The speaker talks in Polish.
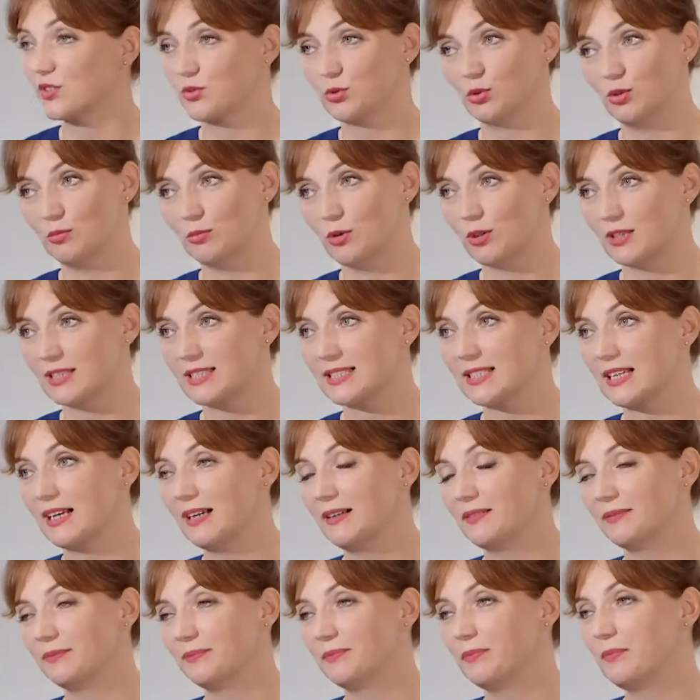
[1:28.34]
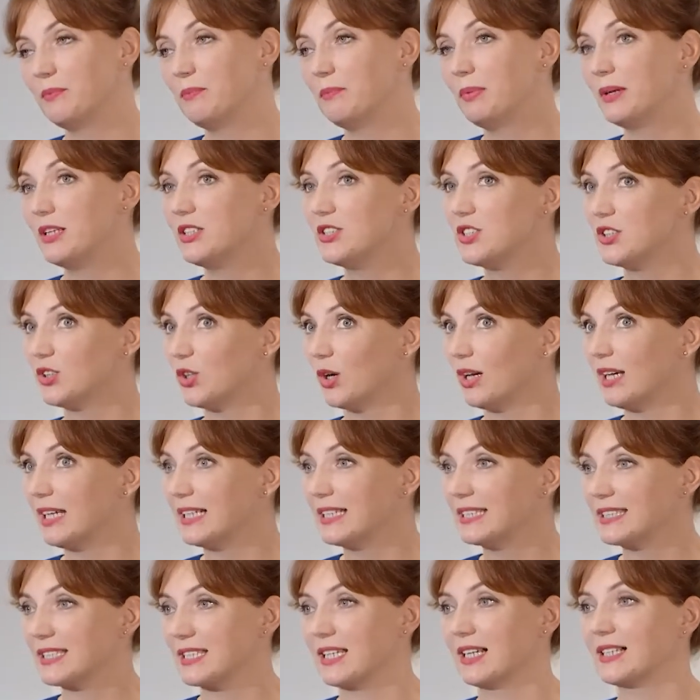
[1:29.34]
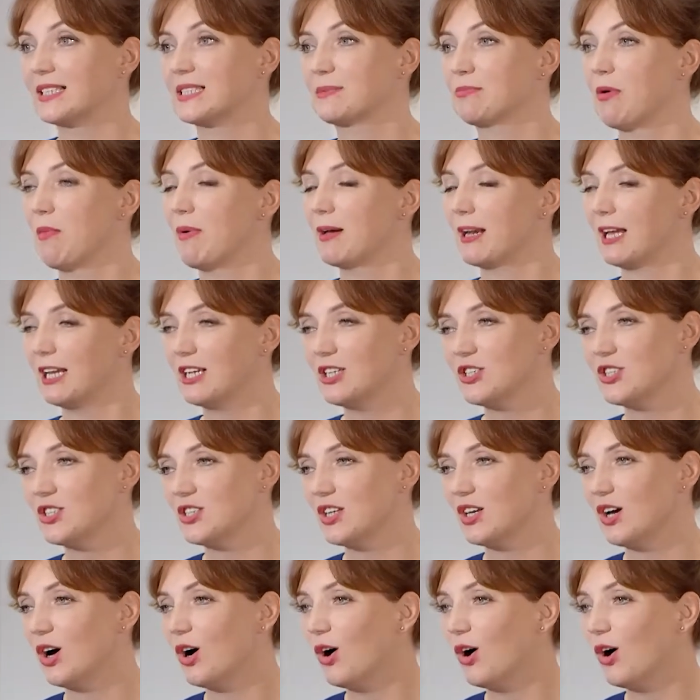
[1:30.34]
sól morska, będzie to ekstrakt z pomarańczy